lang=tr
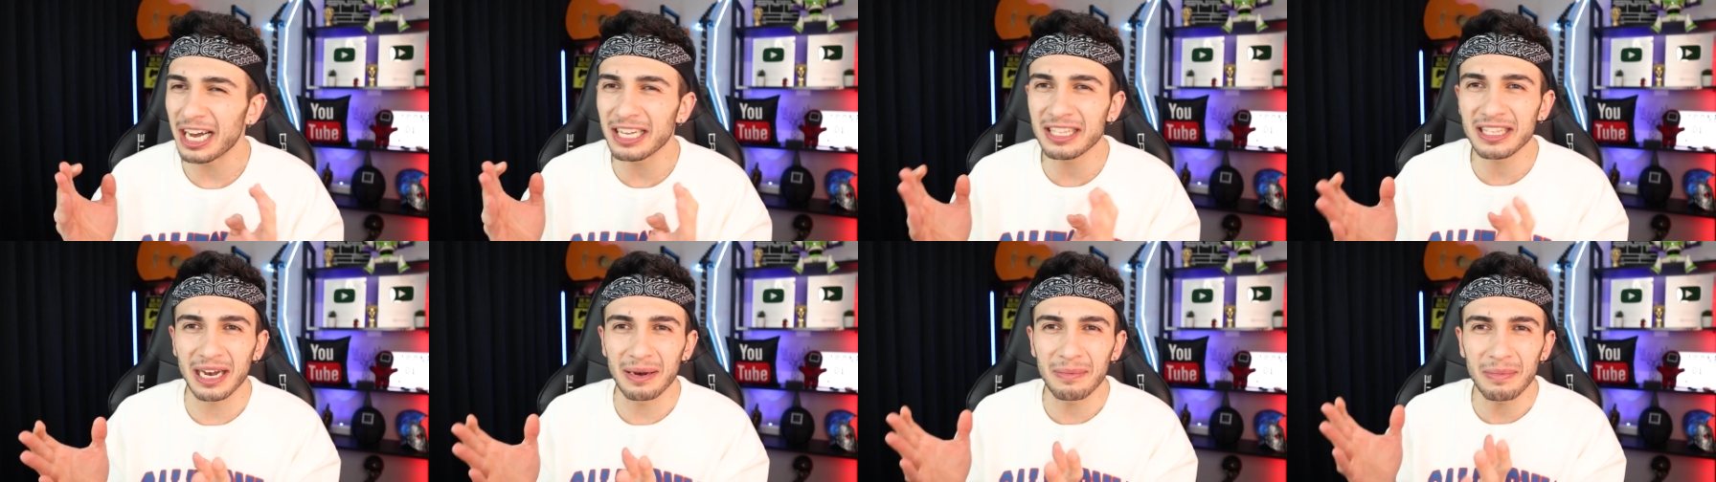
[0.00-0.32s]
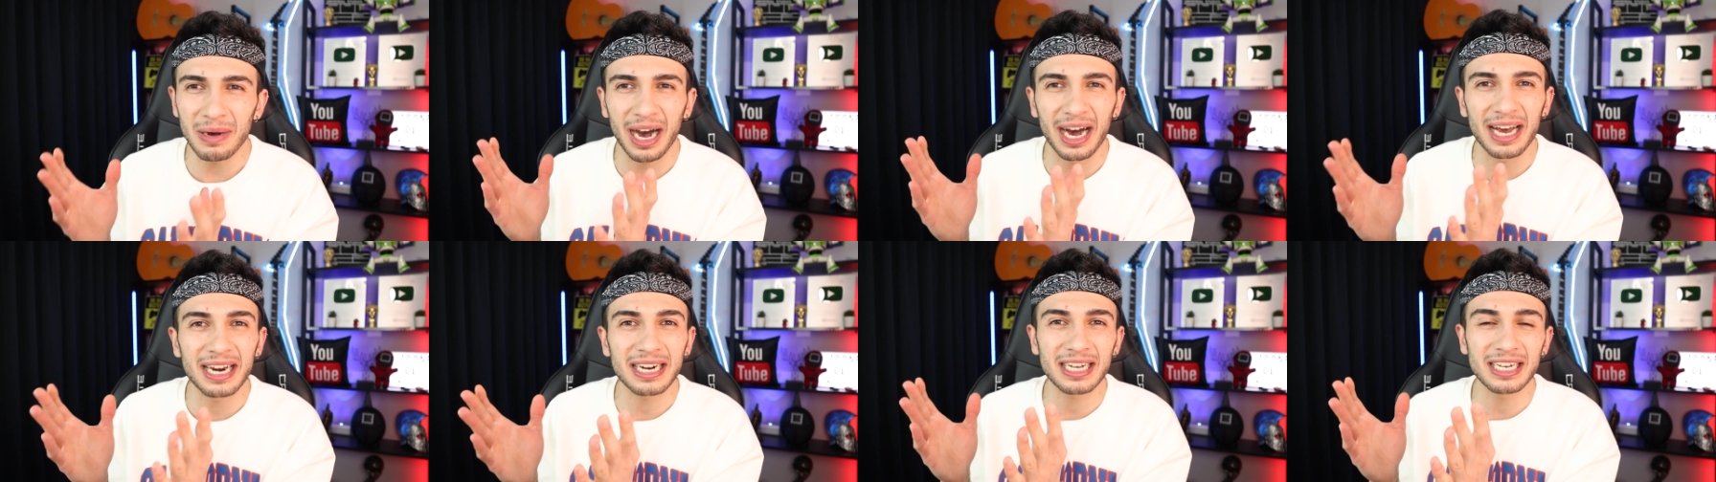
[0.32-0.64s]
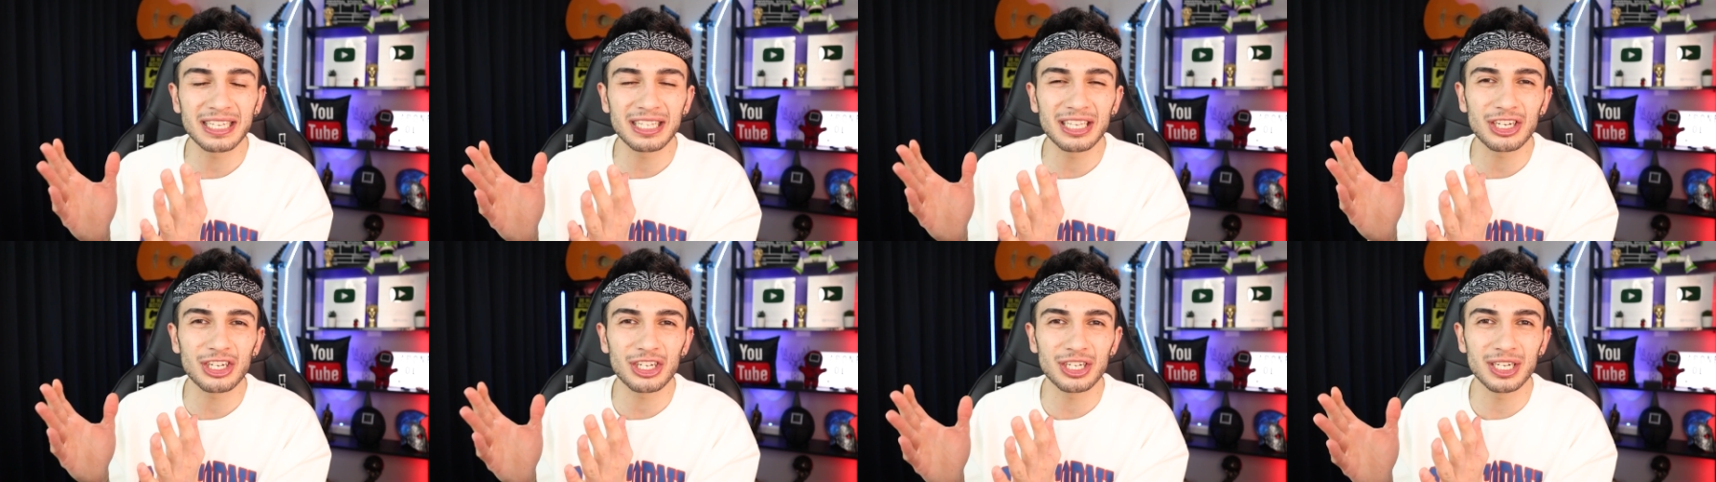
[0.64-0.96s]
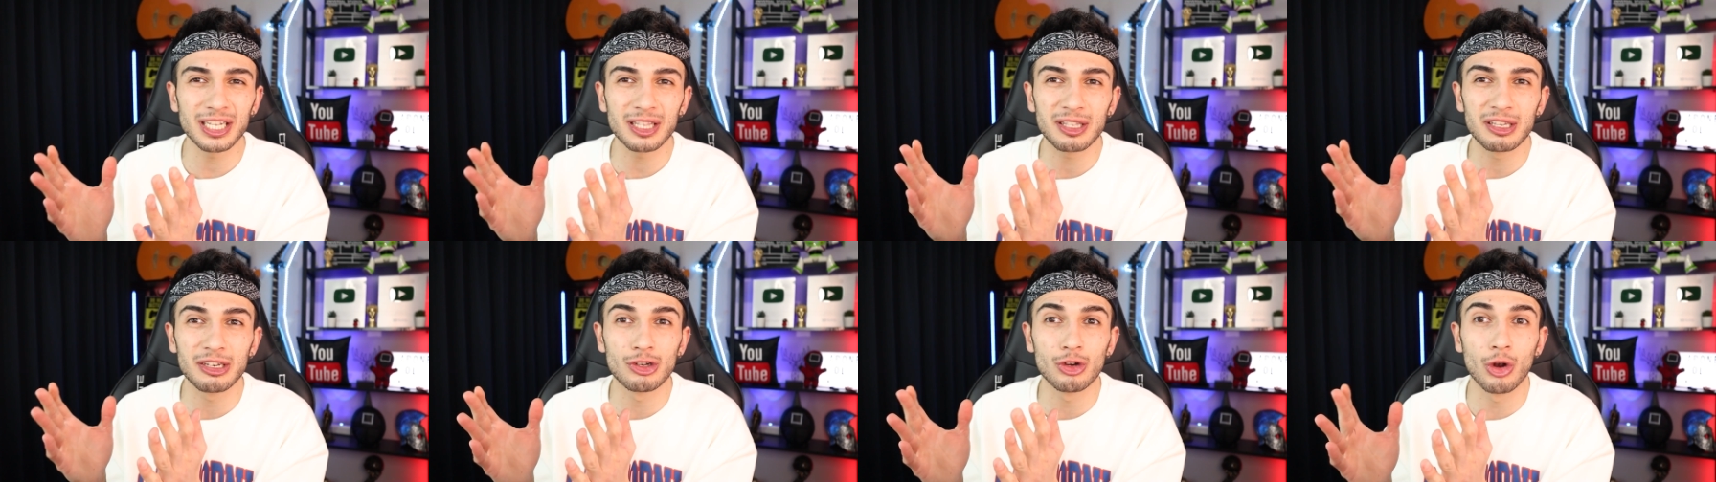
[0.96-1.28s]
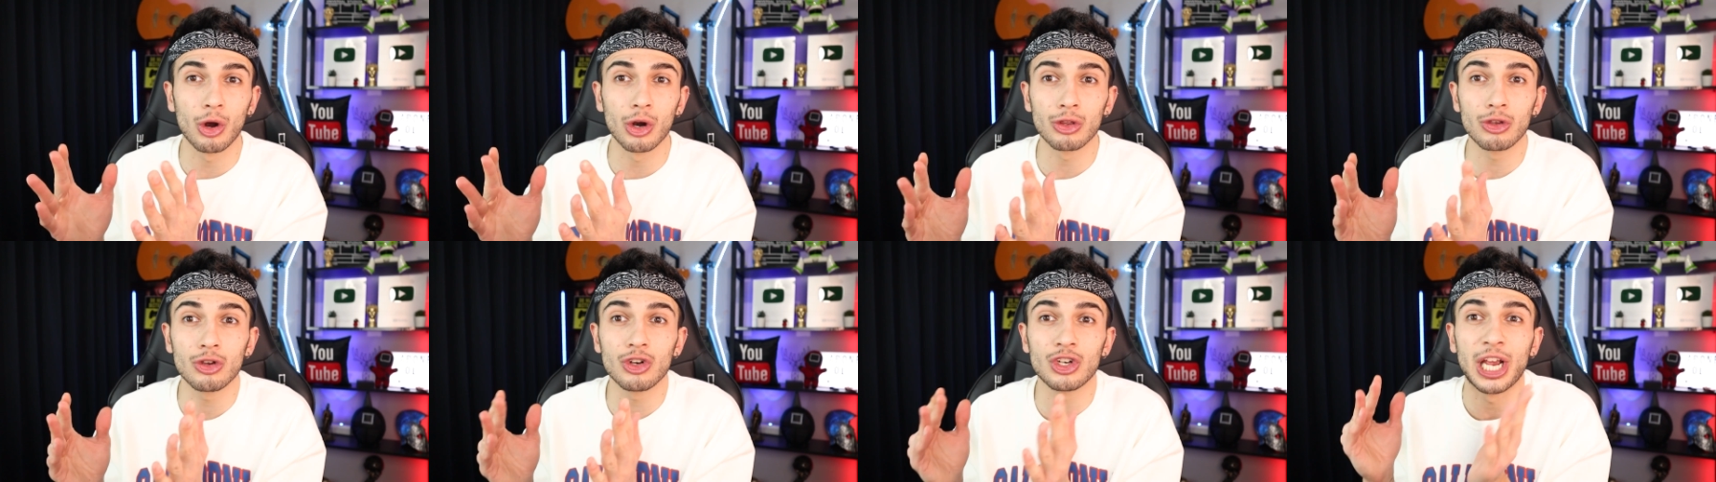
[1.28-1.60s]
Adam arkadaşına
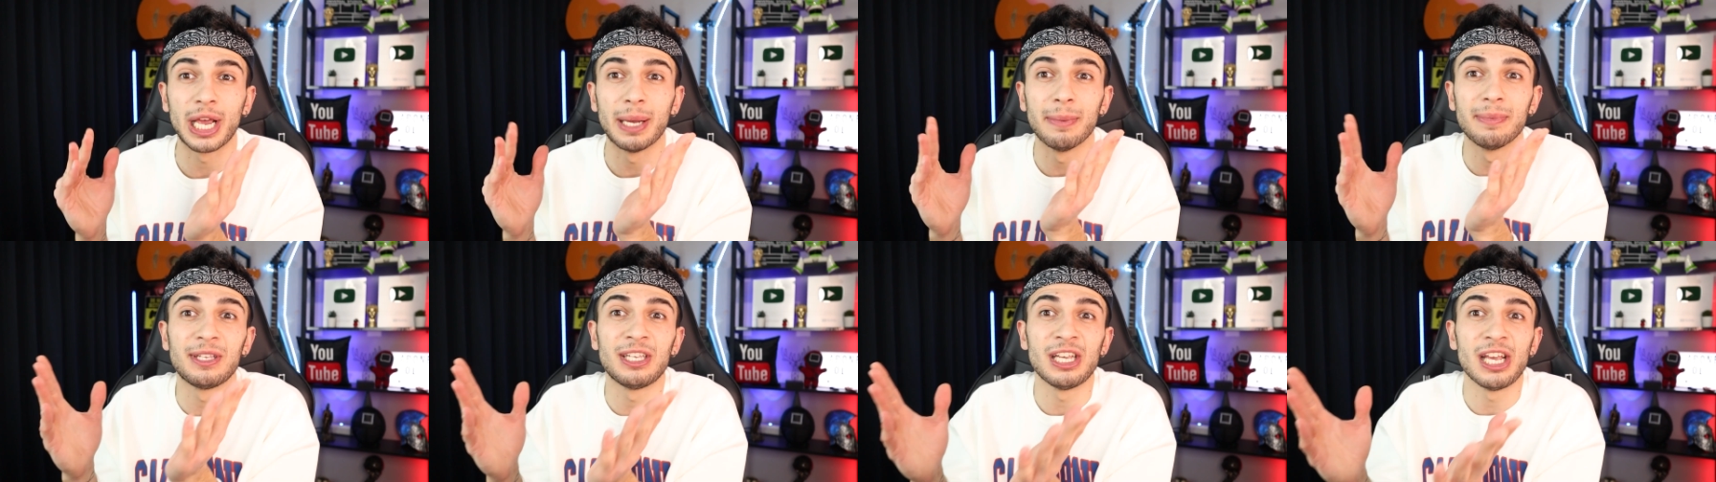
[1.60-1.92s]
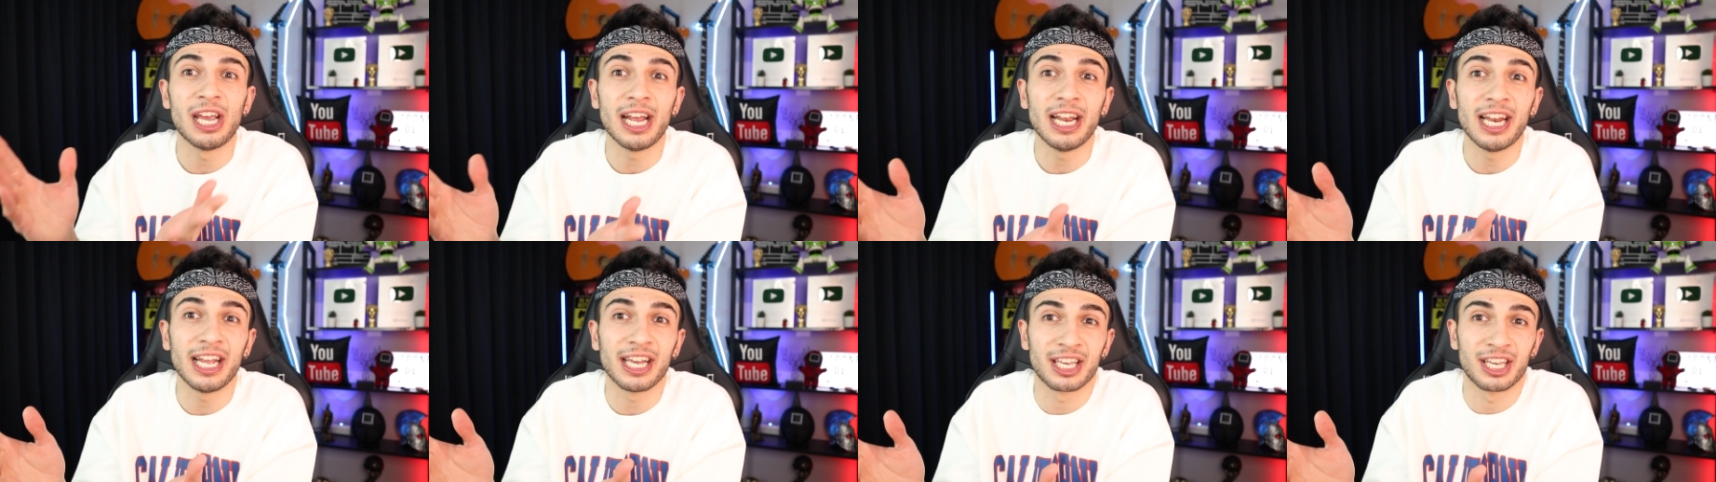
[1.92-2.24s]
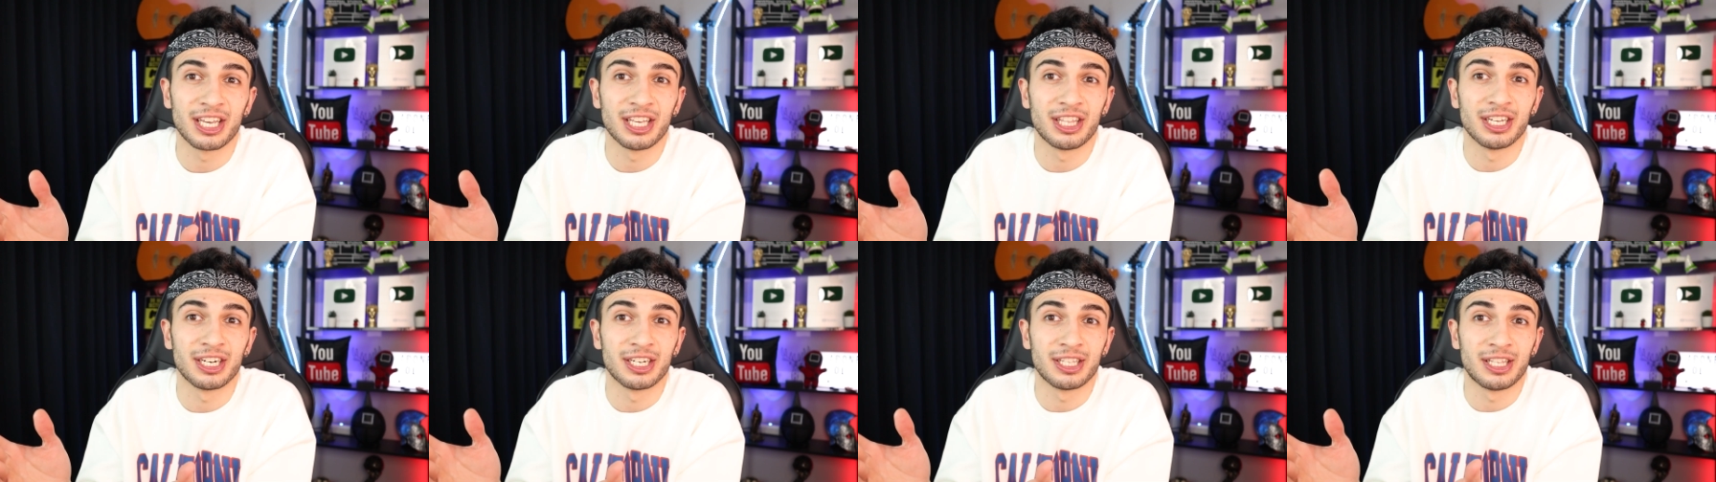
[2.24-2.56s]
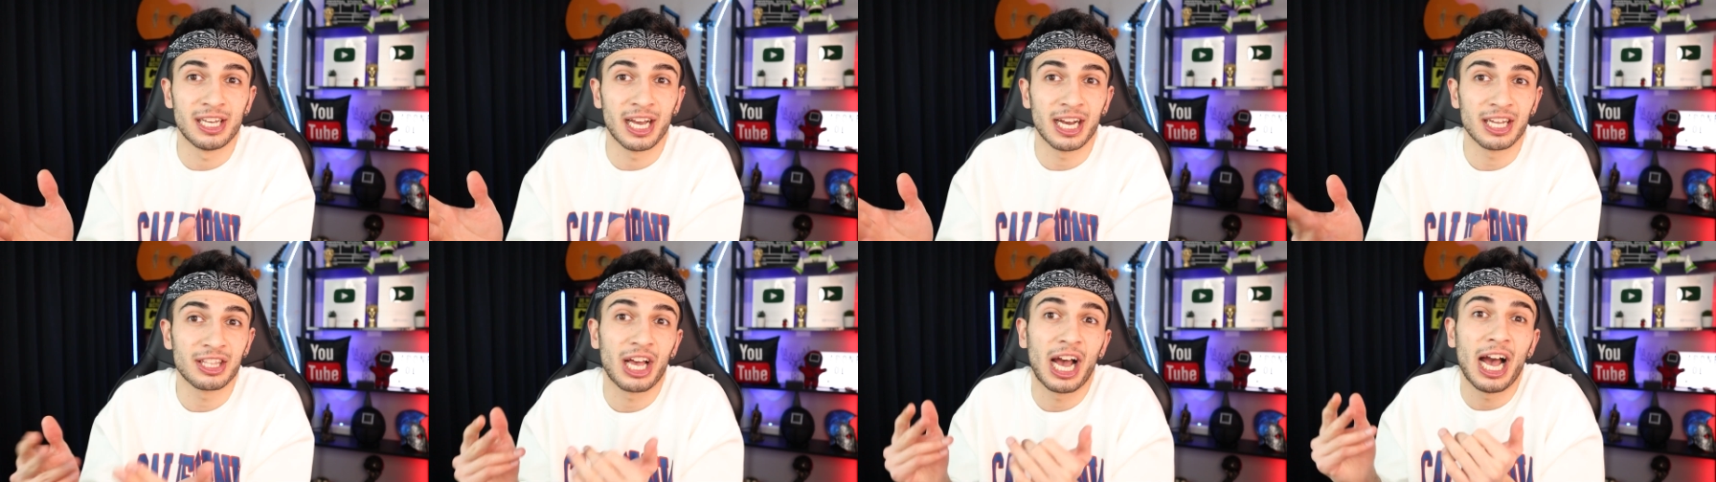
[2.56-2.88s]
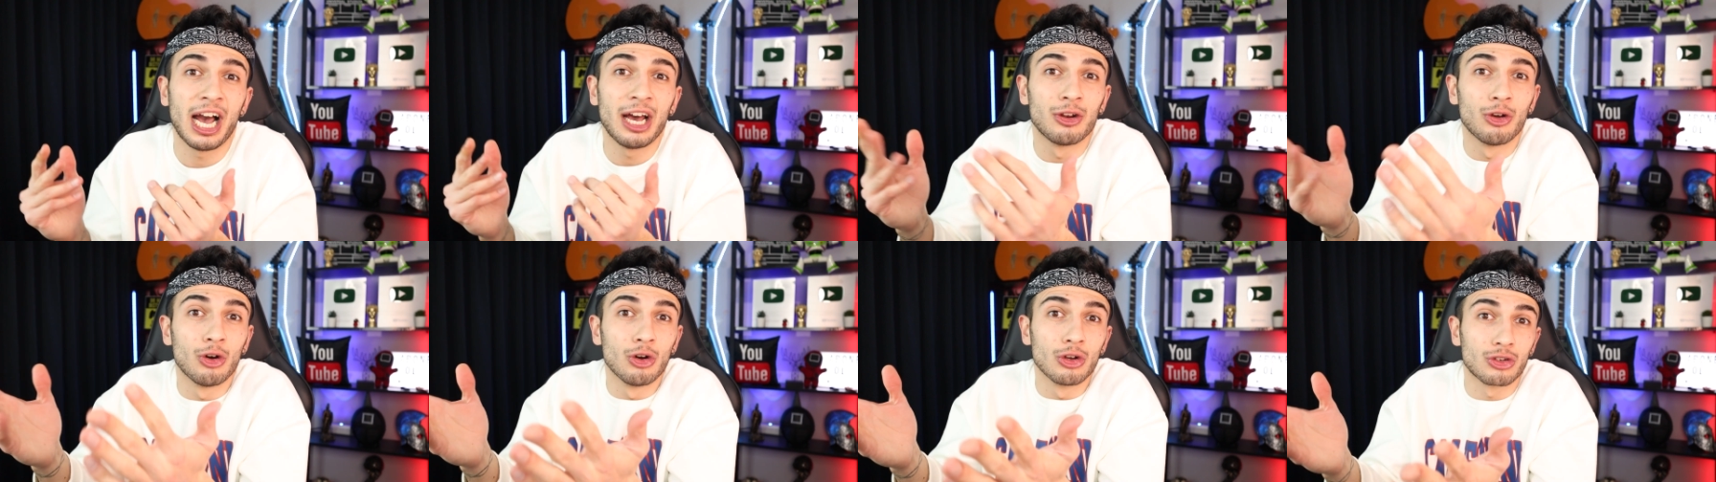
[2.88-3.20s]
tişörtü şemsiyeyle giydirdi ya.
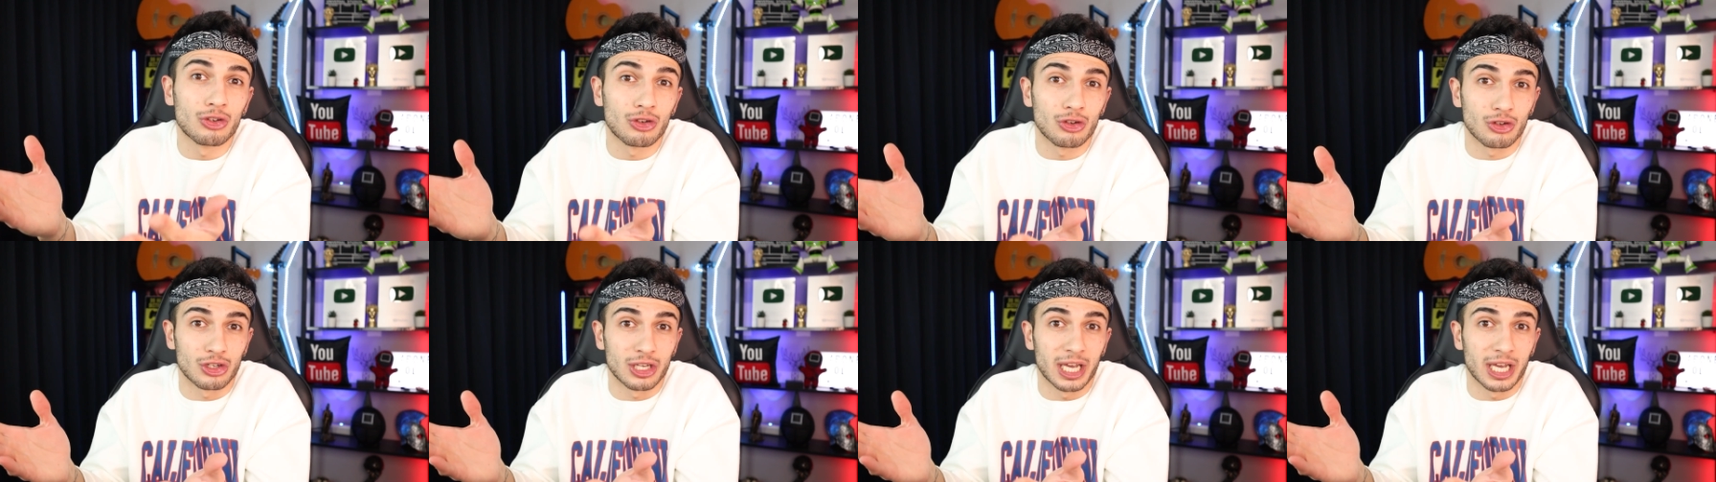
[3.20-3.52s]
Daha ne olsun